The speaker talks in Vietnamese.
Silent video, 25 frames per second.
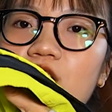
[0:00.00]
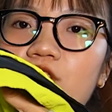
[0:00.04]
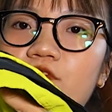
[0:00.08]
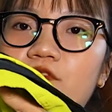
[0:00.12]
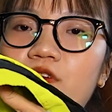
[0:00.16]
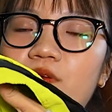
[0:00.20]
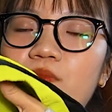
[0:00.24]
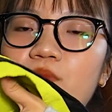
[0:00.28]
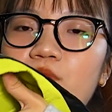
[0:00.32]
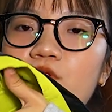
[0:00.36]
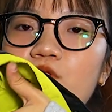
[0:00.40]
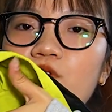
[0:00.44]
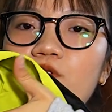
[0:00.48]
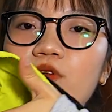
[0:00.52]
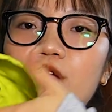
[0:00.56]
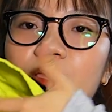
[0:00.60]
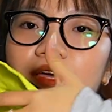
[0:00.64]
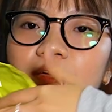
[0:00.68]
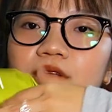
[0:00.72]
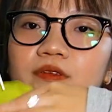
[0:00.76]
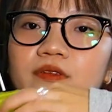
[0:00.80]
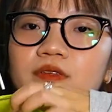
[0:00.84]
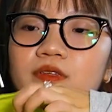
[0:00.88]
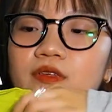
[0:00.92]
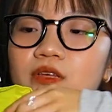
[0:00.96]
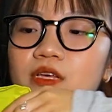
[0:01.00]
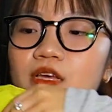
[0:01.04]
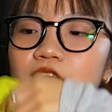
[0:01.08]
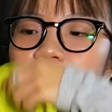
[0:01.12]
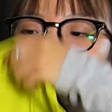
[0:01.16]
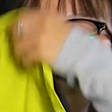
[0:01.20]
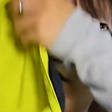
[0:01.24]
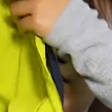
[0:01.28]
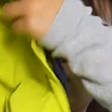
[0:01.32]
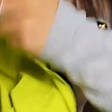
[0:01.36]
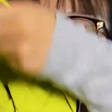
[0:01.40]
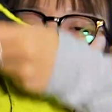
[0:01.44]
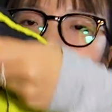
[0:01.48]
ở phần mũ này.
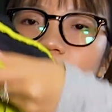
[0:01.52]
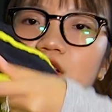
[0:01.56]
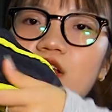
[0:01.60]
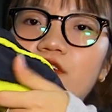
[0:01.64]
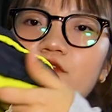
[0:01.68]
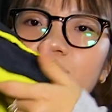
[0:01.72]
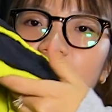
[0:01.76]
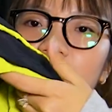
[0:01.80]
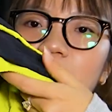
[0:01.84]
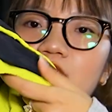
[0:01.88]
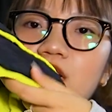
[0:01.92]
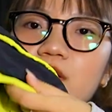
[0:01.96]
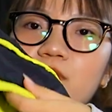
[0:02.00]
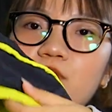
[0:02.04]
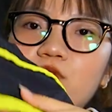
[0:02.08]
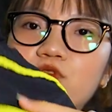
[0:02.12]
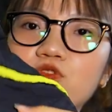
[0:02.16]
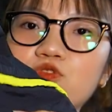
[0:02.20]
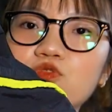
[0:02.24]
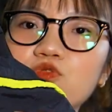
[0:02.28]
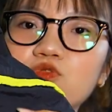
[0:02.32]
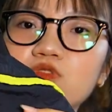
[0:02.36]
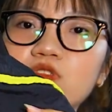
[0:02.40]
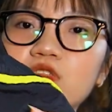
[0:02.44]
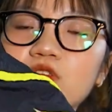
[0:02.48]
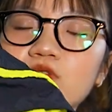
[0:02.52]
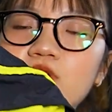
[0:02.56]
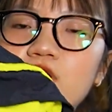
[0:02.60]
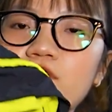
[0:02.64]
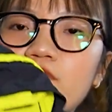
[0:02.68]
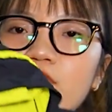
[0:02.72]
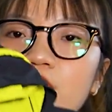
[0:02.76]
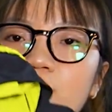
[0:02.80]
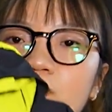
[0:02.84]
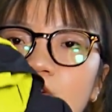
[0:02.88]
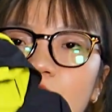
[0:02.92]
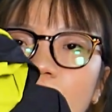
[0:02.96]
Và cũng như là phần là một chút xíu ở phần